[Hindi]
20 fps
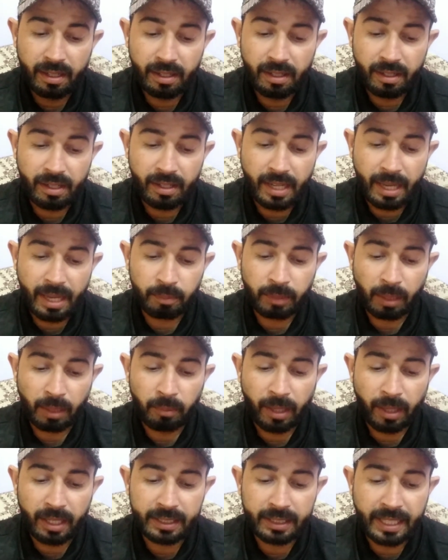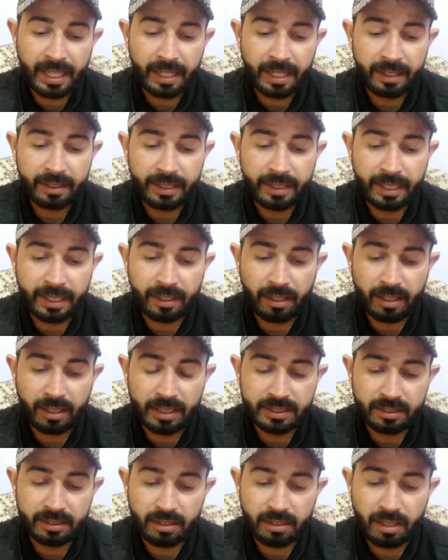एबटाबाद है डेरा
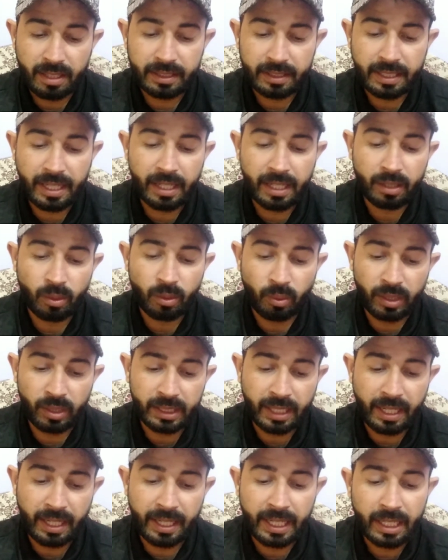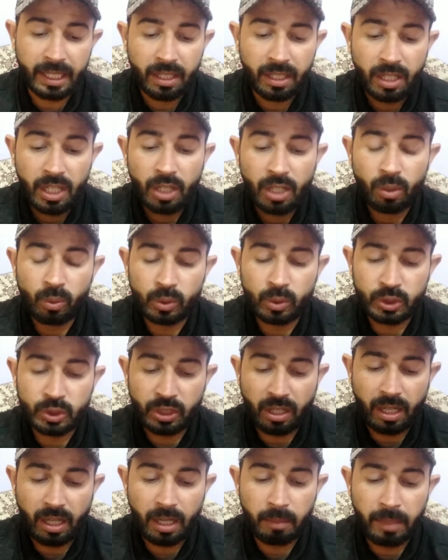गाजी खान है कोयटा है
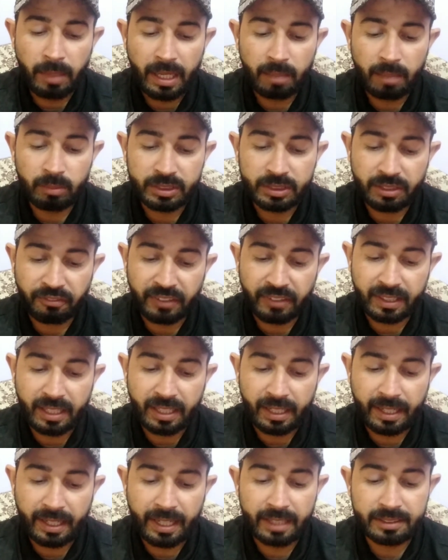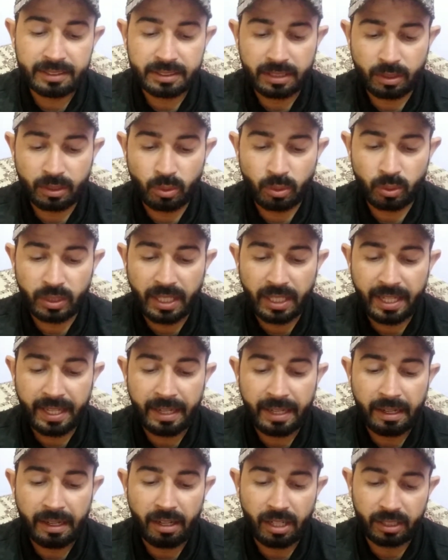खुशहाब है मुजफ़रगढ़ है सरगोदा
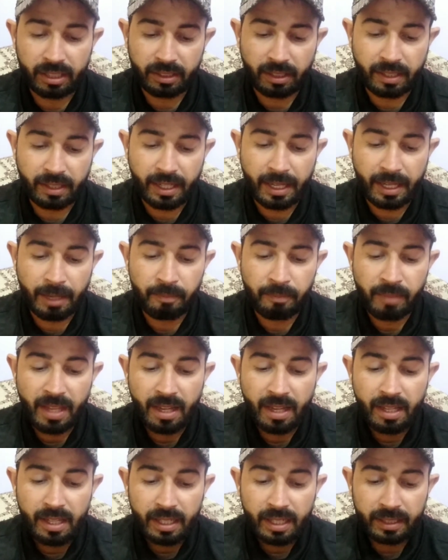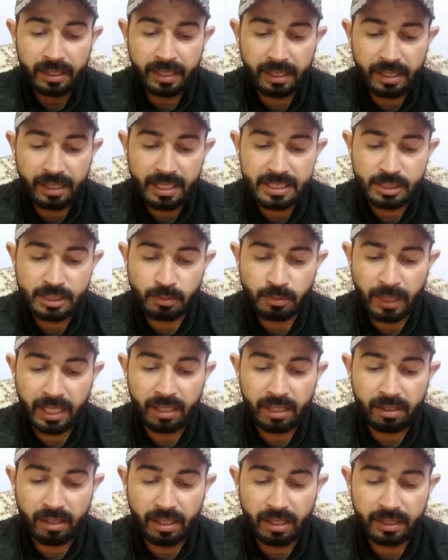है अटक है डेरा
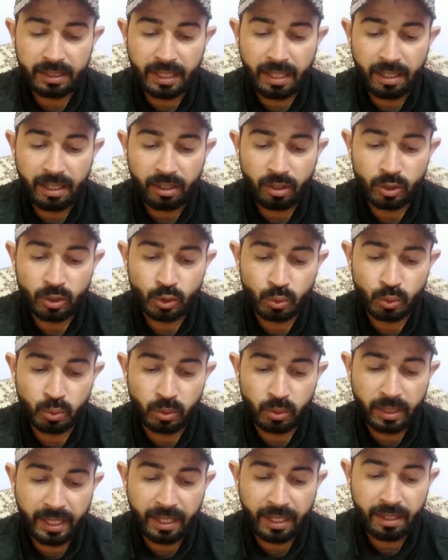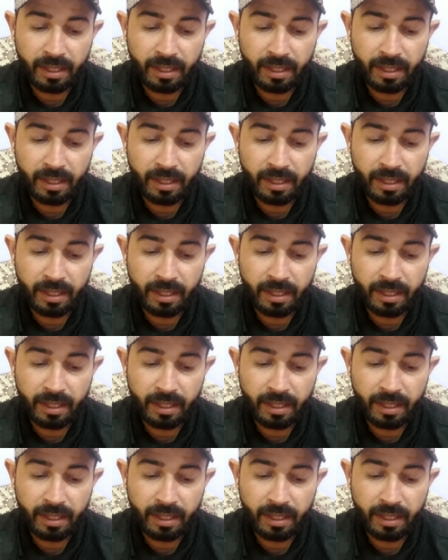इसमाइल ख़ान है कसूर